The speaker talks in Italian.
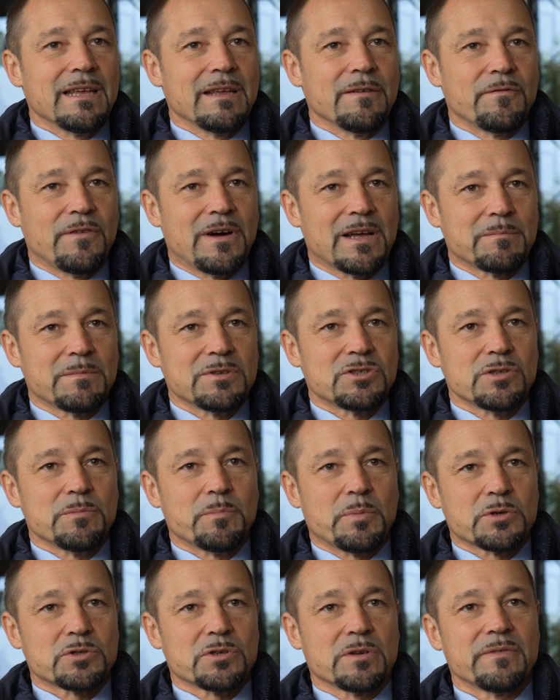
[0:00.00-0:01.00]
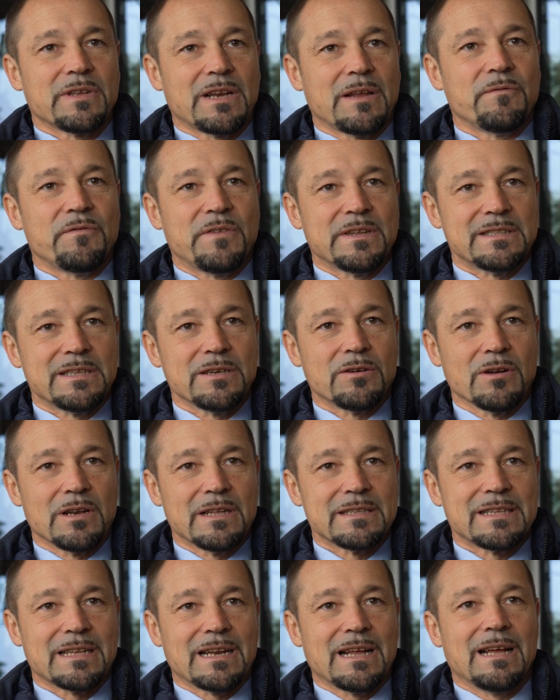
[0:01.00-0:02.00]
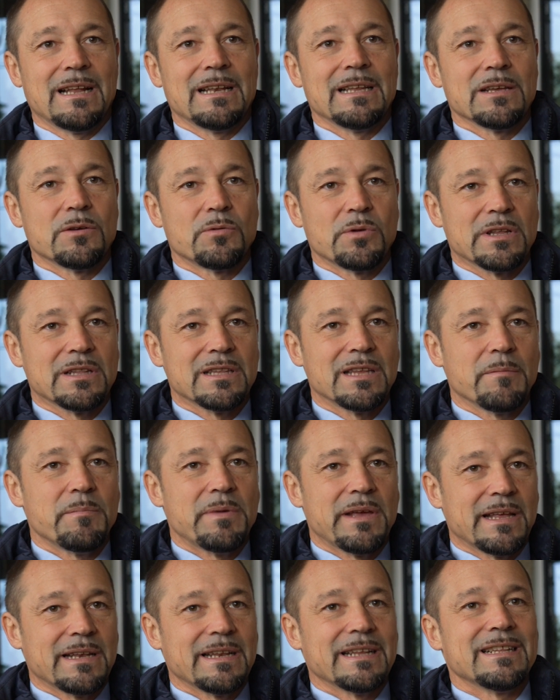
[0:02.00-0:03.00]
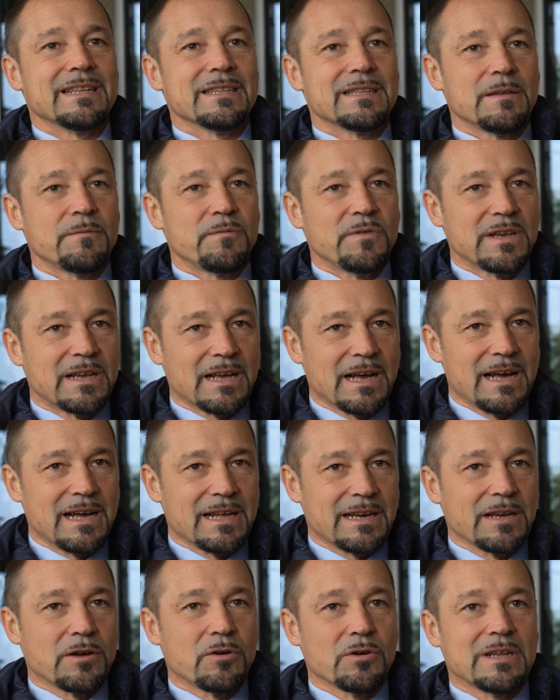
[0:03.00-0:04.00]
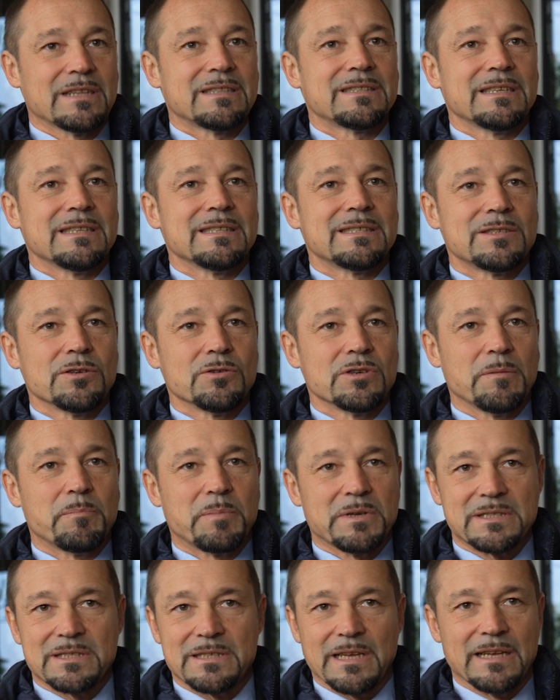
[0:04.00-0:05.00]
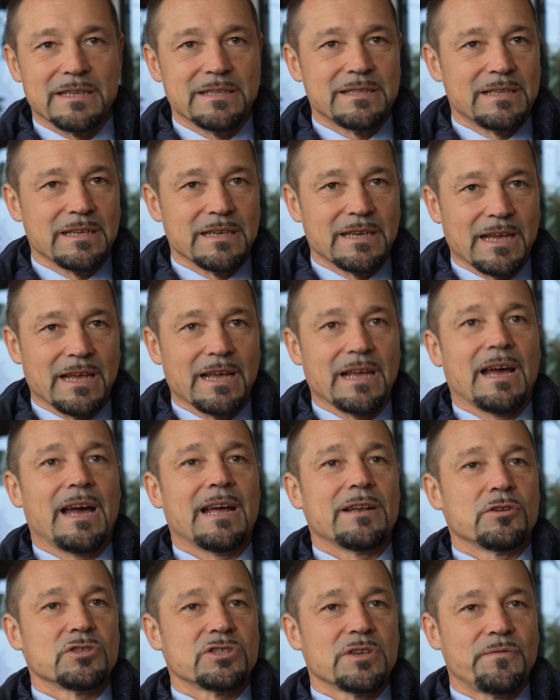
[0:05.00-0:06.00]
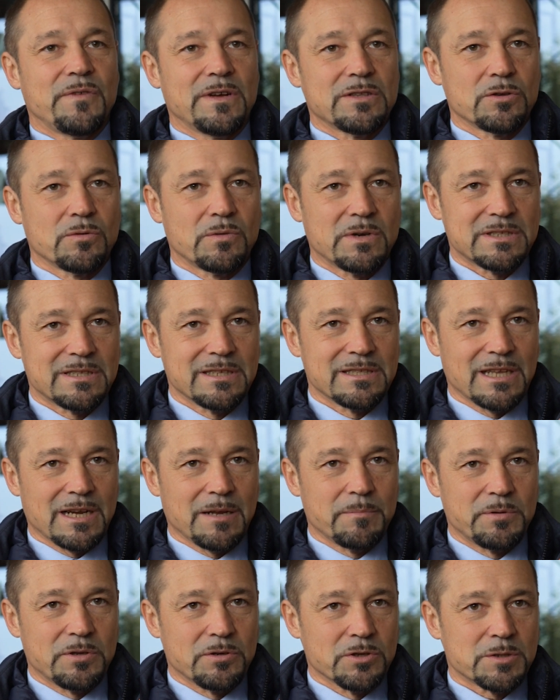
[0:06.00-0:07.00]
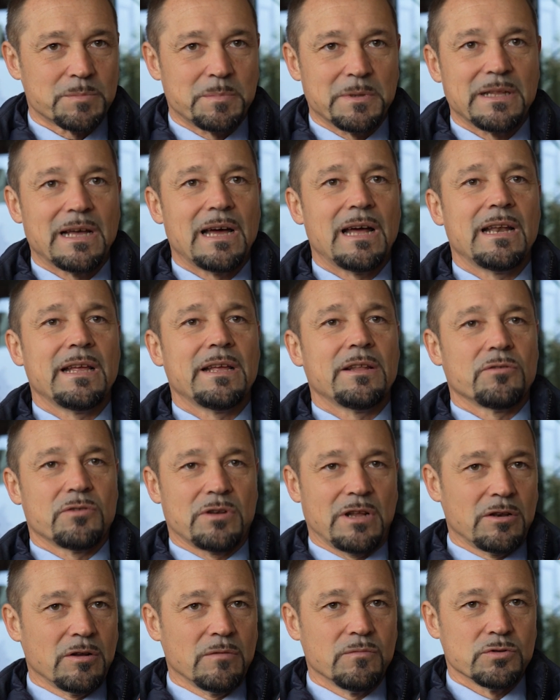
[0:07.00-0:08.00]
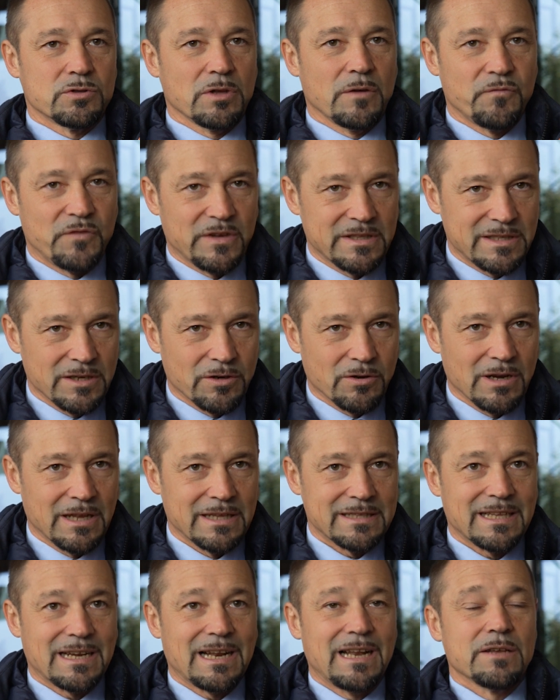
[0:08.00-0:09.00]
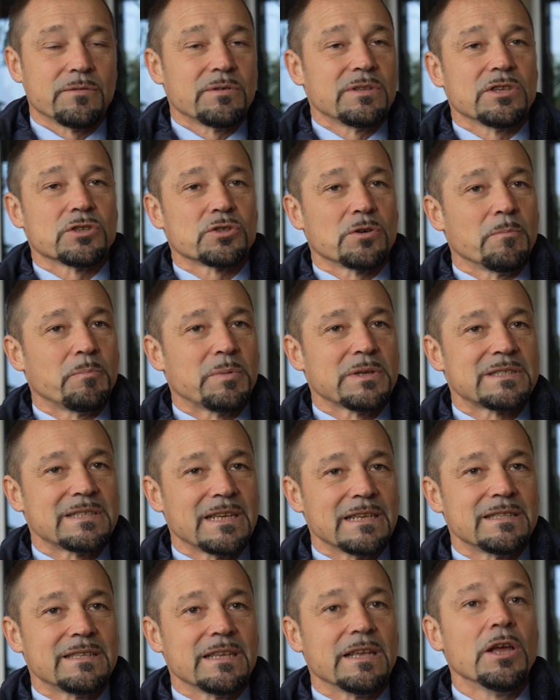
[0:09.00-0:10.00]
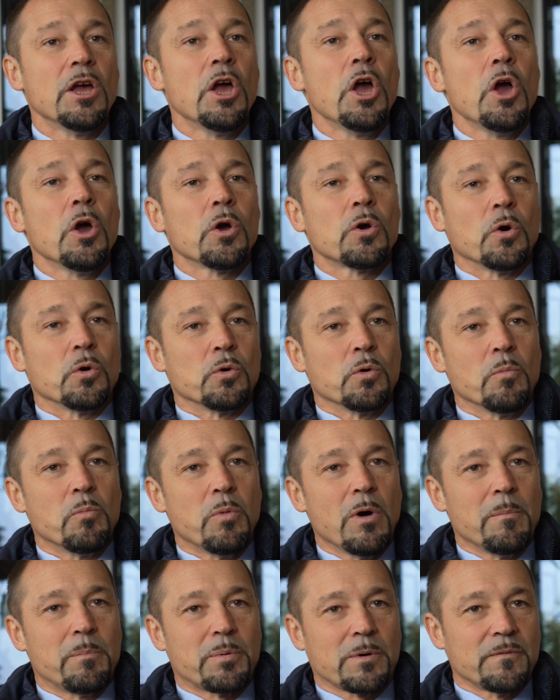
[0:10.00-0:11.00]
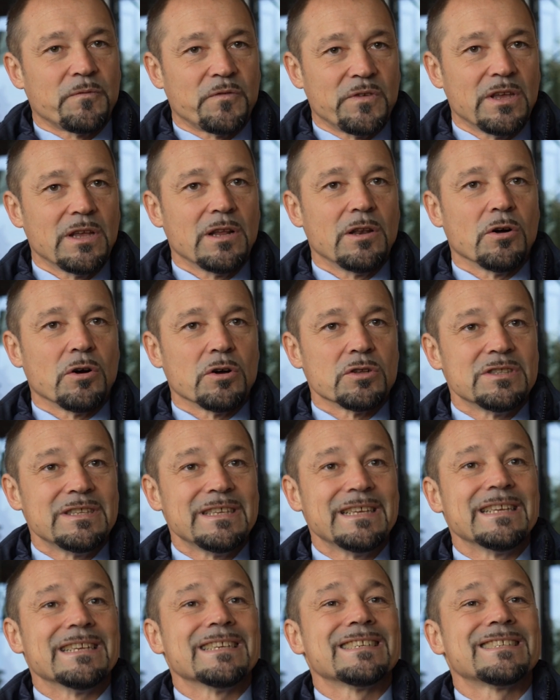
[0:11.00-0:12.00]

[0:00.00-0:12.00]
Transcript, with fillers: i farmaci possono avere effetti collaterali, quindi è bene identificare con attenzione i pazienti che hanno già fatto queste terapie in ospedale, non hanno avuto effetti collaterali, quindi sono pazienti con un buon profilo di